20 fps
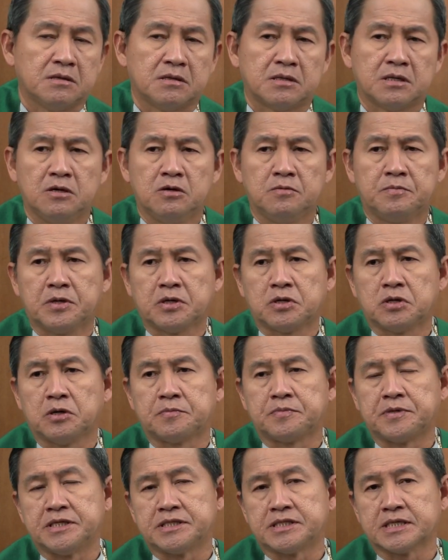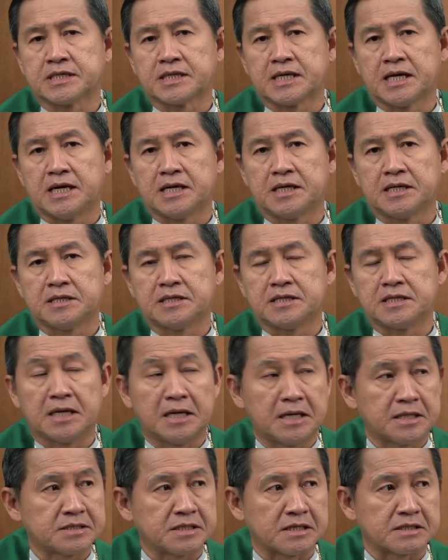เราประกอบกิจการ
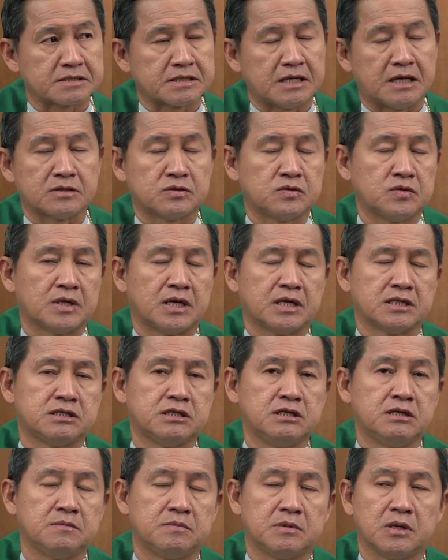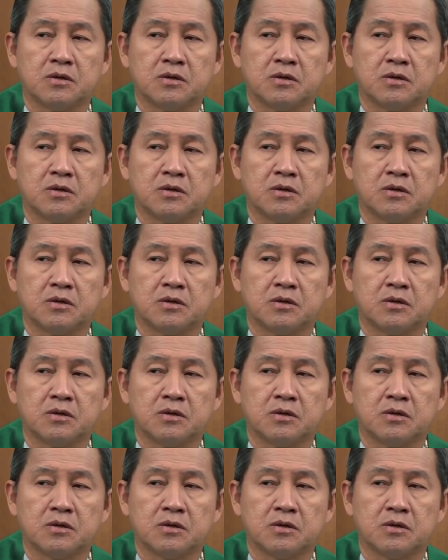งานต่างๆ ทุกอาชีพ